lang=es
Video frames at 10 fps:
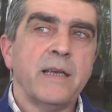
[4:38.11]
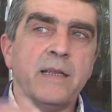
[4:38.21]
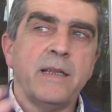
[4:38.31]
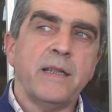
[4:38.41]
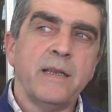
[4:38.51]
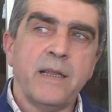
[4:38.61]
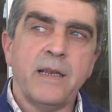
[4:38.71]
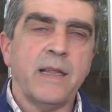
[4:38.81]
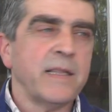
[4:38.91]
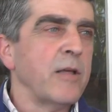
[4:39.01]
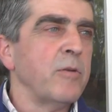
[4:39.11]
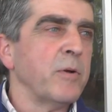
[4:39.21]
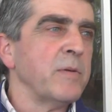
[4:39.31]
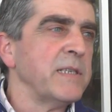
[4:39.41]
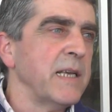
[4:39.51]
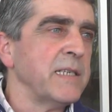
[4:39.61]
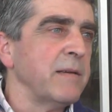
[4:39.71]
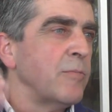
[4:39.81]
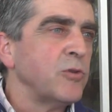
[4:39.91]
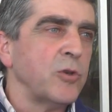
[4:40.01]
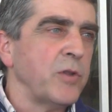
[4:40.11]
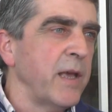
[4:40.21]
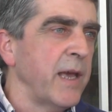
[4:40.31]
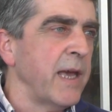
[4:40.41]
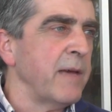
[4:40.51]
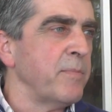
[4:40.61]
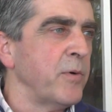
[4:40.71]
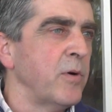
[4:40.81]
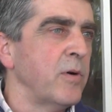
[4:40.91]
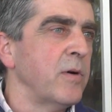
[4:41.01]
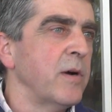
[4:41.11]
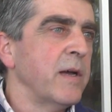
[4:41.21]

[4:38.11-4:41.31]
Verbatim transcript: en, el Estado provincial lleva mucho tiempo,